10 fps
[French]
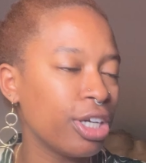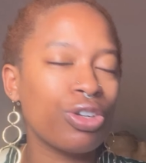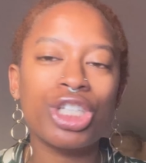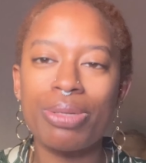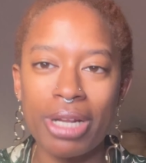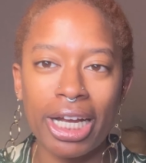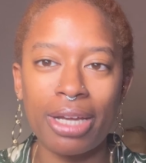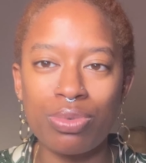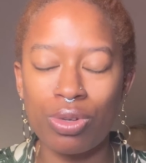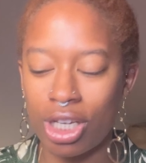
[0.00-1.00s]
quand j'ai mis la
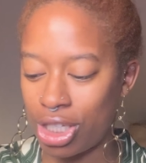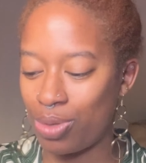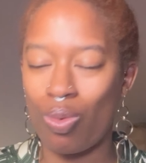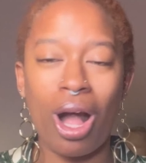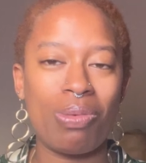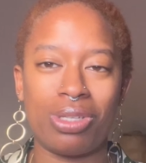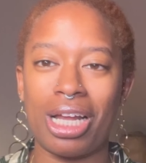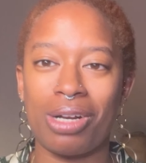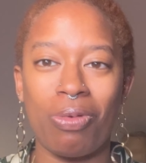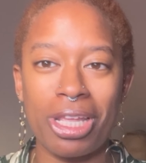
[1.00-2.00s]
crème solaire, j'ai dit waouh, c'est
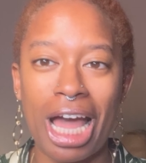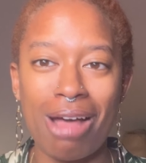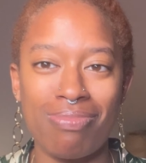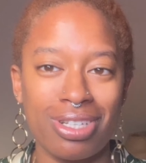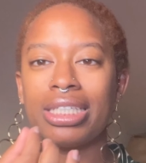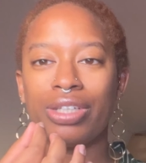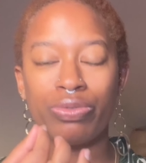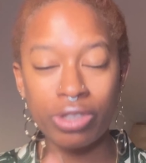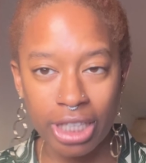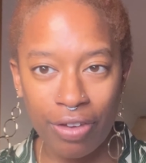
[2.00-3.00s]
incroyable! Si
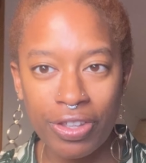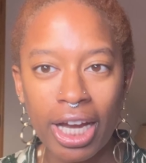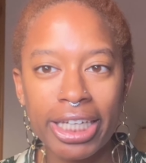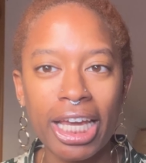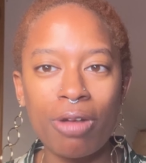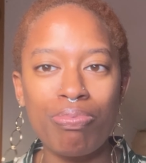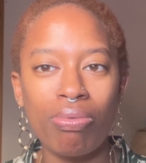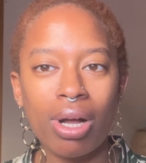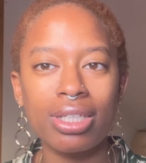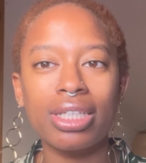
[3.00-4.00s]
vous saviez à quel
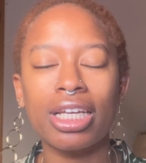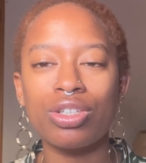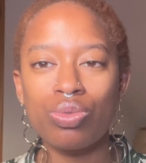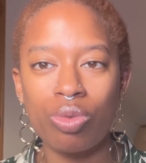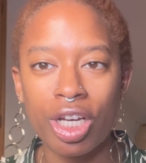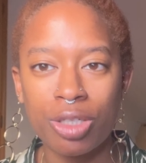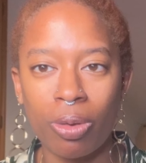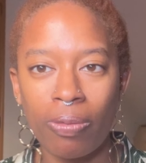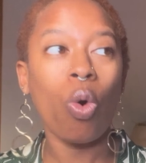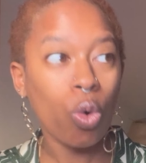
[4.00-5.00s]
point c'est un
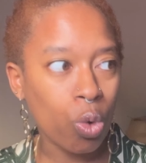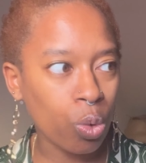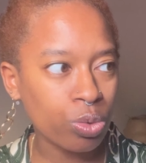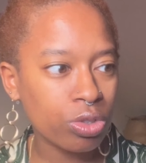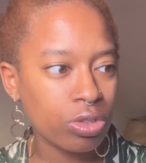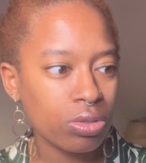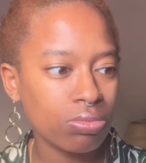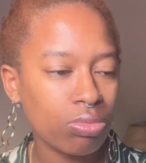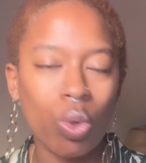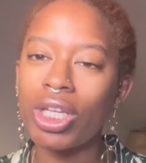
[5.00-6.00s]
soulagement, on compte,
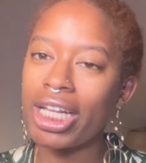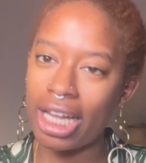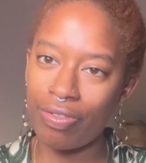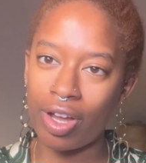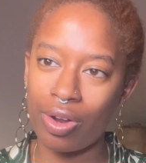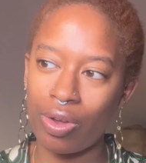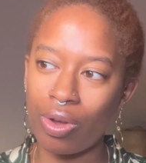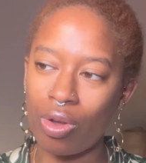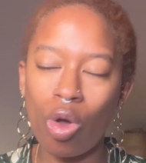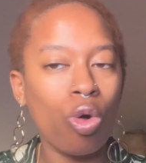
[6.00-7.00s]
on a de la
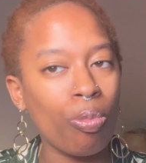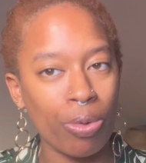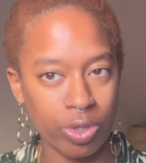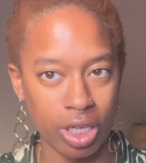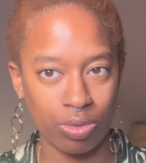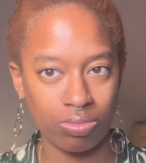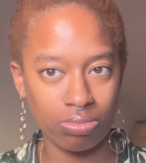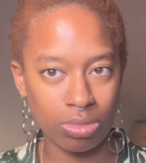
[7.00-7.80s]
valeur, on pense à nous.